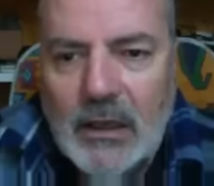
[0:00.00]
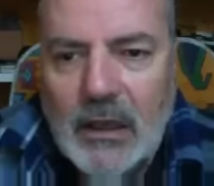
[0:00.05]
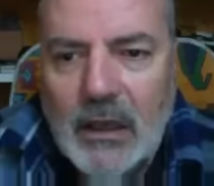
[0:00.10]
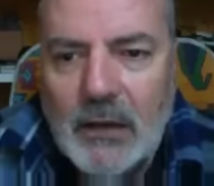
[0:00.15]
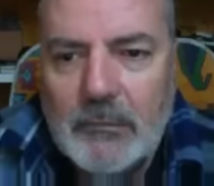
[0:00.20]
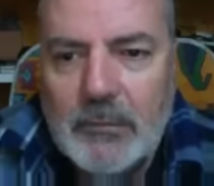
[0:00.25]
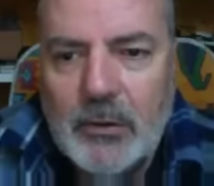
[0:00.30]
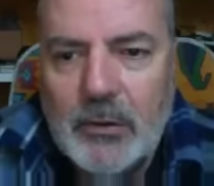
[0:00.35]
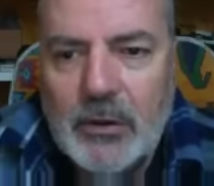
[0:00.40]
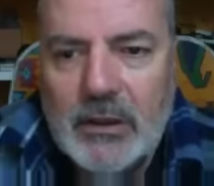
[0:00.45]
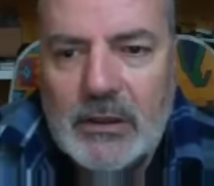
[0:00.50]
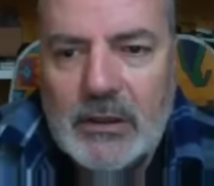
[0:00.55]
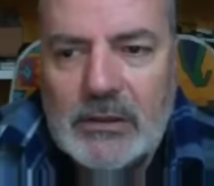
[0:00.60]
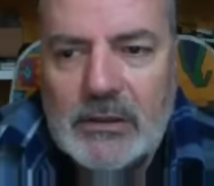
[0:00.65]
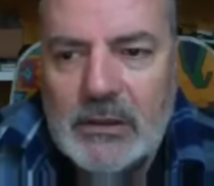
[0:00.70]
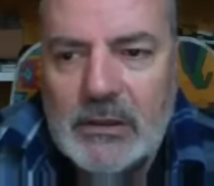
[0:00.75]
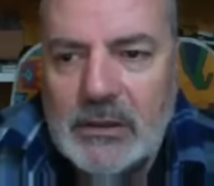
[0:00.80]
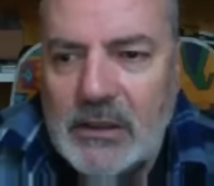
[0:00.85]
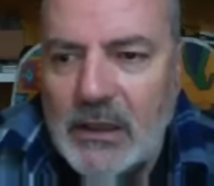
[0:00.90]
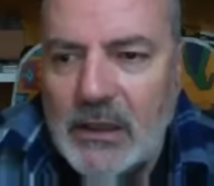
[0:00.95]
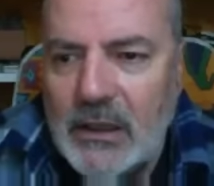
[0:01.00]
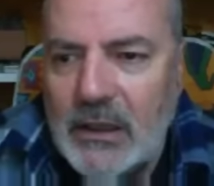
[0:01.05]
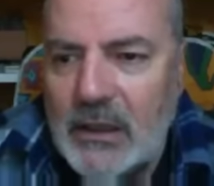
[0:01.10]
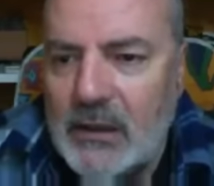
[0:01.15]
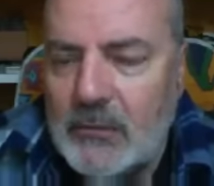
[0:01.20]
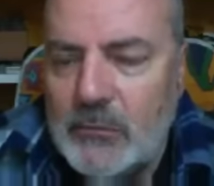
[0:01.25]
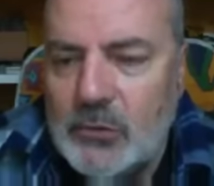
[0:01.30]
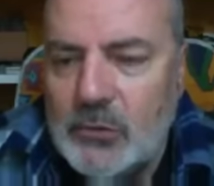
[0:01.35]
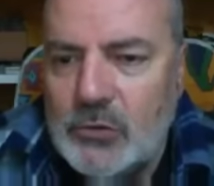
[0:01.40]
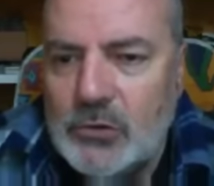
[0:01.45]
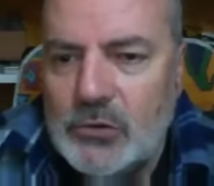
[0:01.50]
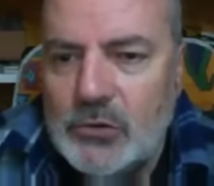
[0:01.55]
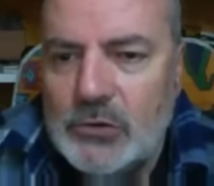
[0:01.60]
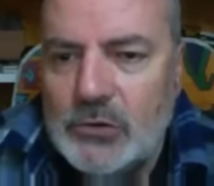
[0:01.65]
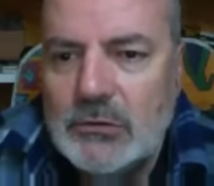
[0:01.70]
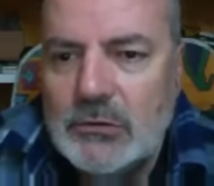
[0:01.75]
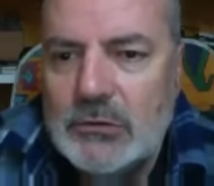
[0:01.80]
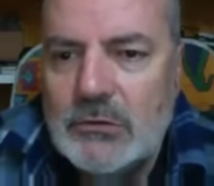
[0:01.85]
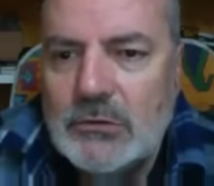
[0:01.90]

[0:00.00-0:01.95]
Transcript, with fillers: a poner sin tardar mucho